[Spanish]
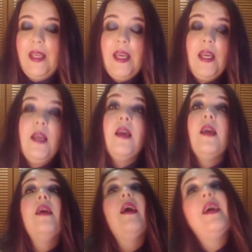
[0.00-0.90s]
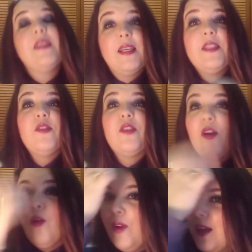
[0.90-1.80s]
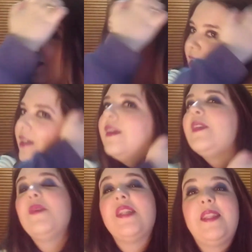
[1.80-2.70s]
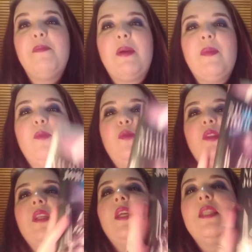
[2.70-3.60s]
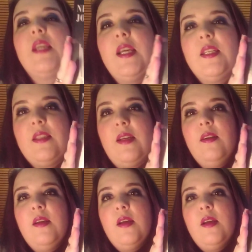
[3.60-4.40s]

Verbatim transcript: Y aquí si os traigo una que creo que es más el tip que preguntan, que es esta